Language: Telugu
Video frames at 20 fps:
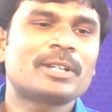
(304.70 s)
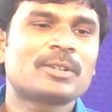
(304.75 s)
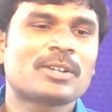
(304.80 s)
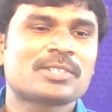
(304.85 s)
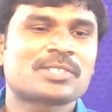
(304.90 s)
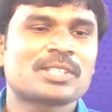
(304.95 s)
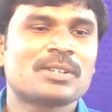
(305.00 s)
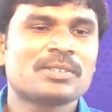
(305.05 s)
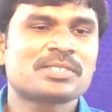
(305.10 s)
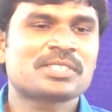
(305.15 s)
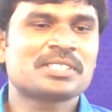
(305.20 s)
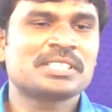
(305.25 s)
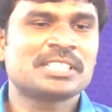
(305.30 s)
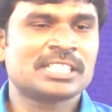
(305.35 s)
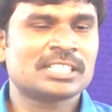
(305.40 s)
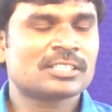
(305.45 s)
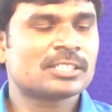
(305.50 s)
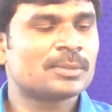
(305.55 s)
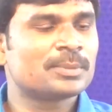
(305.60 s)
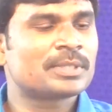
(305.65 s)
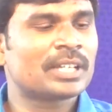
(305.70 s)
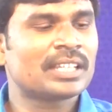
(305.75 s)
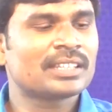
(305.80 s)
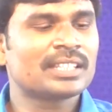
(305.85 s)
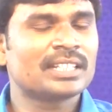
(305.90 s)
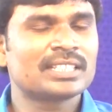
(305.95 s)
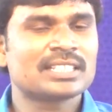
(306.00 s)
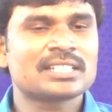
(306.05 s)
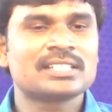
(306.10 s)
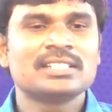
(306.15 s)
పాటు వస్తా వస్తా యాకబుతో
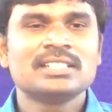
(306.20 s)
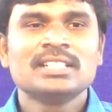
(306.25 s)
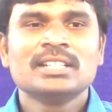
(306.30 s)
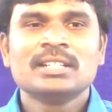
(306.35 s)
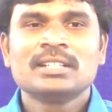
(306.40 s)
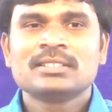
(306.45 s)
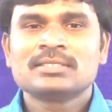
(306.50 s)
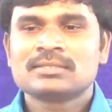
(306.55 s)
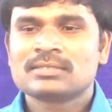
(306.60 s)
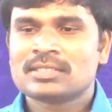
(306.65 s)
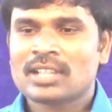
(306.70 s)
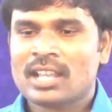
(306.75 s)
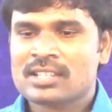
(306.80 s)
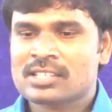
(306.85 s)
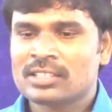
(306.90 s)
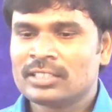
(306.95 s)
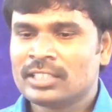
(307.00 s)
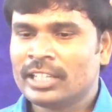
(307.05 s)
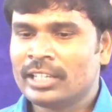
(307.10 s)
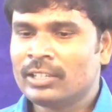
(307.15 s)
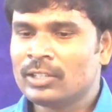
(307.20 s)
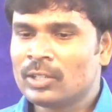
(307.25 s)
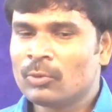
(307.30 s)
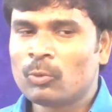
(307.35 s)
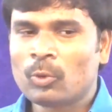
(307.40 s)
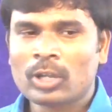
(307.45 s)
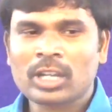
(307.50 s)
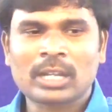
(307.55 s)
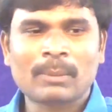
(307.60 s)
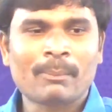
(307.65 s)
అందంట అసలు నిన్ను
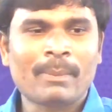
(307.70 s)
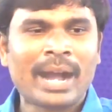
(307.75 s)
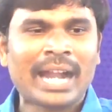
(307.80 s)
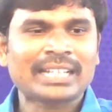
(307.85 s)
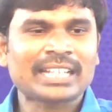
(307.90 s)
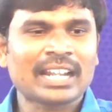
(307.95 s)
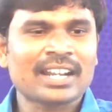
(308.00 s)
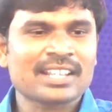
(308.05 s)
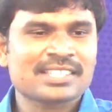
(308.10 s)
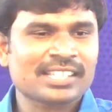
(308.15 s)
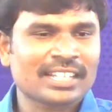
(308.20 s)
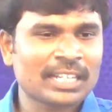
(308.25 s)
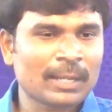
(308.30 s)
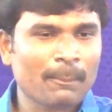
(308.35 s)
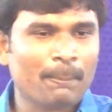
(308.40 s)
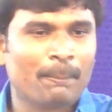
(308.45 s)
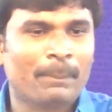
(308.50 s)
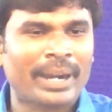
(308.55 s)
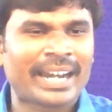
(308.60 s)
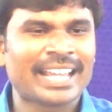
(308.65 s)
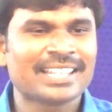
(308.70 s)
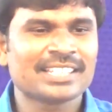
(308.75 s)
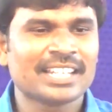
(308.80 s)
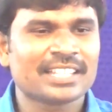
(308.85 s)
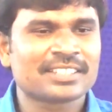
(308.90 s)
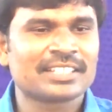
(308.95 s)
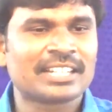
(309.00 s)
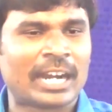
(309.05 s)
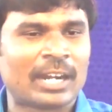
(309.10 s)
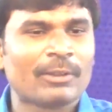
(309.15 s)
ఒక్క మాట అన్నా సరే నేను పడేది
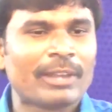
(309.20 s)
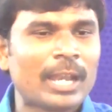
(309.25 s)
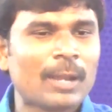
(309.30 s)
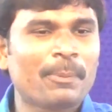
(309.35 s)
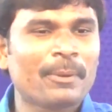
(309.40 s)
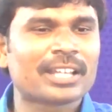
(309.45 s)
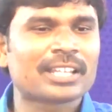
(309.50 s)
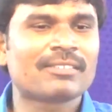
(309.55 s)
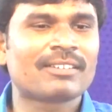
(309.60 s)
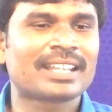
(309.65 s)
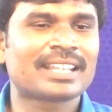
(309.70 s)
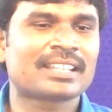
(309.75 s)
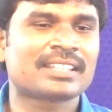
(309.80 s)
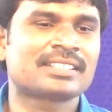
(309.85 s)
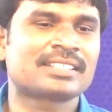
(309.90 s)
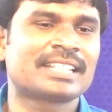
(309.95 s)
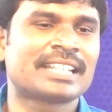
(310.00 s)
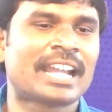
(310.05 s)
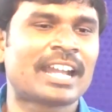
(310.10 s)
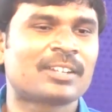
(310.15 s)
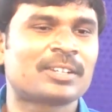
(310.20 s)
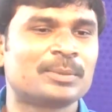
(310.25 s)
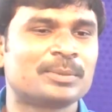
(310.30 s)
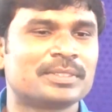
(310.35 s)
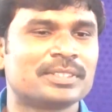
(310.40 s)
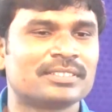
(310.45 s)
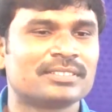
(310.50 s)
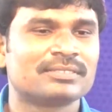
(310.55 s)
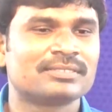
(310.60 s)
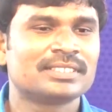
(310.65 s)
లేదు నడు వెళ్ళిపోదాం అని అన్నట్టు
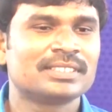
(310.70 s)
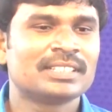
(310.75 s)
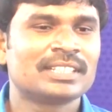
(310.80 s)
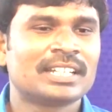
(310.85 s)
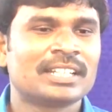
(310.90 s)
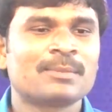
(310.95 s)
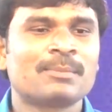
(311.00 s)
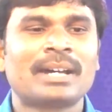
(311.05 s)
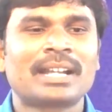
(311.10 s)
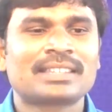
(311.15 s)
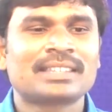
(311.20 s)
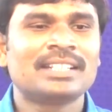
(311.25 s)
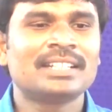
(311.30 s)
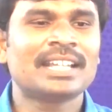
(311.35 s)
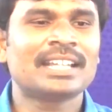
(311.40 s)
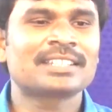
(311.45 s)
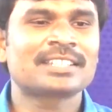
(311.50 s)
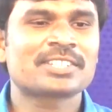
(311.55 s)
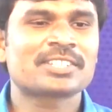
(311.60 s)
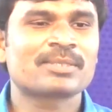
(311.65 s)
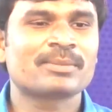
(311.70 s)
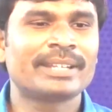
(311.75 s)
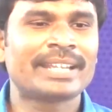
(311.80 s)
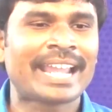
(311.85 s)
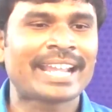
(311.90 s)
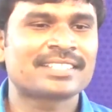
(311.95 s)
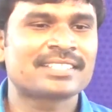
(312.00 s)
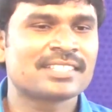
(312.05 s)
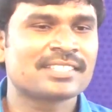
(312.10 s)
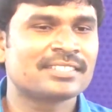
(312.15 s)
యాకబుతో అంటే భర్త అంటే అంత
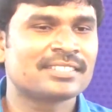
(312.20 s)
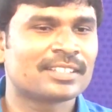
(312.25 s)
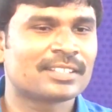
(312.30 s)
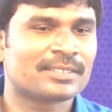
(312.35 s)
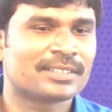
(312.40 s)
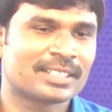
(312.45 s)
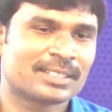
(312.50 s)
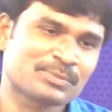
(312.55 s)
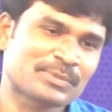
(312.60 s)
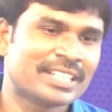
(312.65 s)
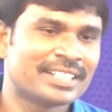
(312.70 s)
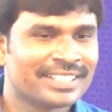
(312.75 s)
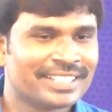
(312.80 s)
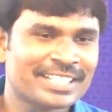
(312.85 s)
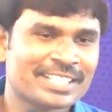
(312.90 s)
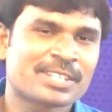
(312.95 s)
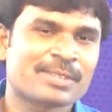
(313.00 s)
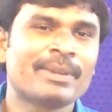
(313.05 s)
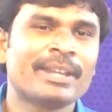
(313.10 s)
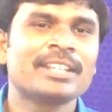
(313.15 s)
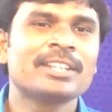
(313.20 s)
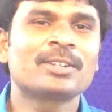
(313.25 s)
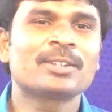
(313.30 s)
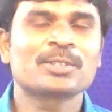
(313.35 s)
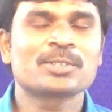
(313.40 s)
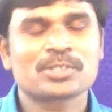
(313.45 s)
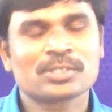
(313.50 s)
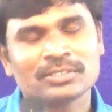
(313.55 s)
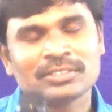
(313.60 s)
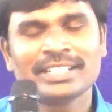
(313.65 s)
ఇష్టమని యాక్ట్ చేసింది అనమాట ఇష్టమై
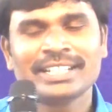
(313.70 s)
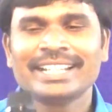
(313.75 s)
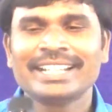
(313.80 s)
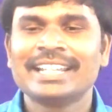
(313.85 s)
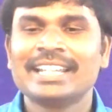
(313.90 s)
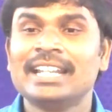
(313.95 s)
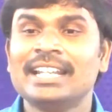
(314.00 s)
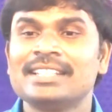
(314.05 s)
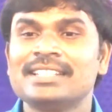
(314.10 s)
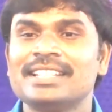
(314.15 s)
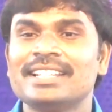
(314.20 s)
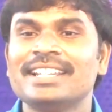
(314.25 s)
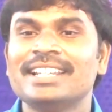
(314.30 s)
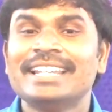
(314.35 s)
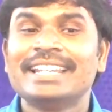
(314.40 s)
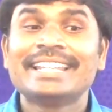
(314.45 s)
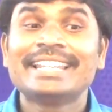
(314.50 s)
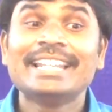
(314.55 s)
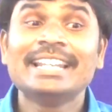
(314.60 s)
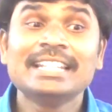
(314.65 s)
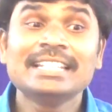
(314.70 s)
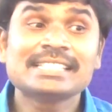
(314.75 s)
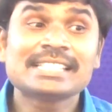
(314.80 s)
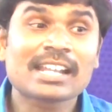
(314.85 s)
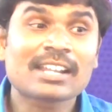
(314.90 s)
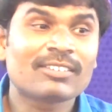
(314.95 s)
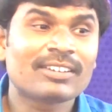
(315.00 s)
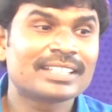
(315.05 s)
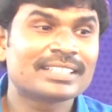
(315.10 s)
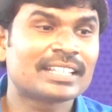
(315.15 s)
ఉండొచ్చు వెళ్ళింది వెళ్ళిన
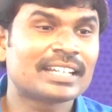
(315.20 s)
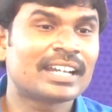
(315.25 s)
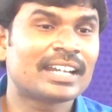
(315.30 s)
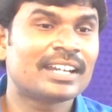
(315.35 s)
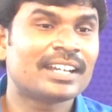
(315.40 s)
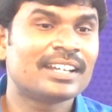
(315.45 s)
తర్వాత